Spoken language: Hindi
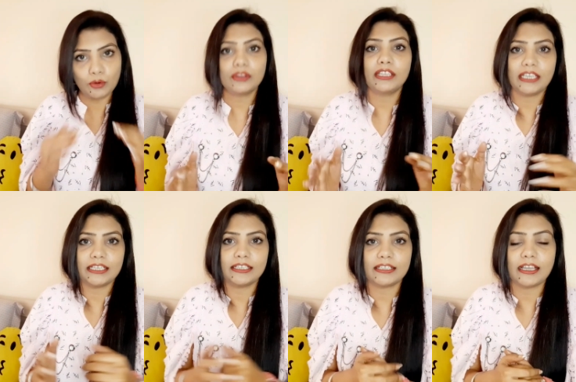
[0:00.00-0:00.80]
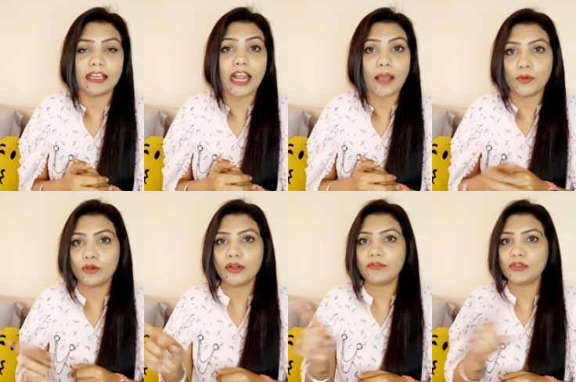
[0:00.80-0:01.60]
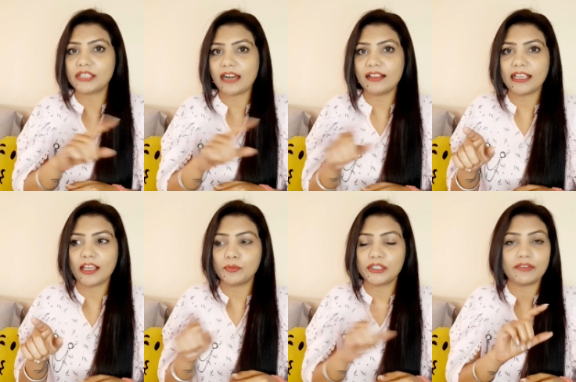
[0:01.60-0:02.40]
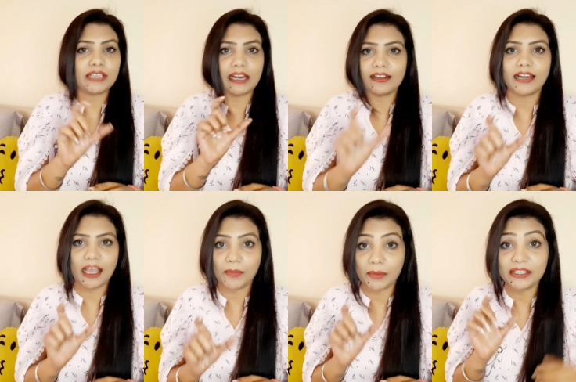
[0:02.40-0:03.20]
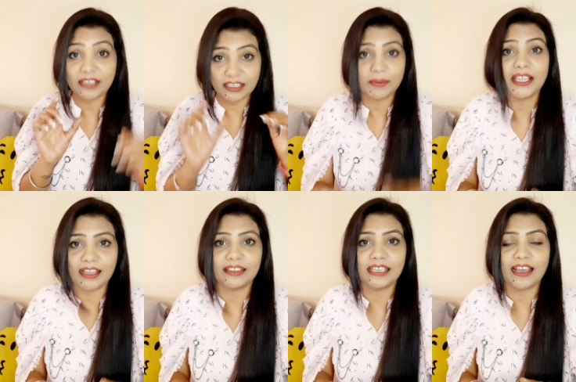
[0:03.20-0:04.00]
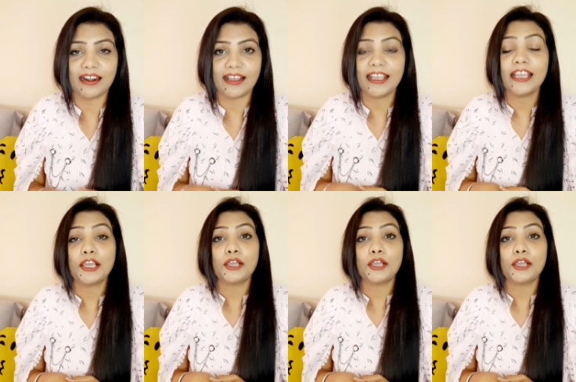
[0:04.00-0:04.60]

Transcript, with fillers: होती हैं चीजें अगर आप लोगों ने वो चैनल देखा मुझे वो चैनल का नाम अभी सच में याद नहीं आ रहा है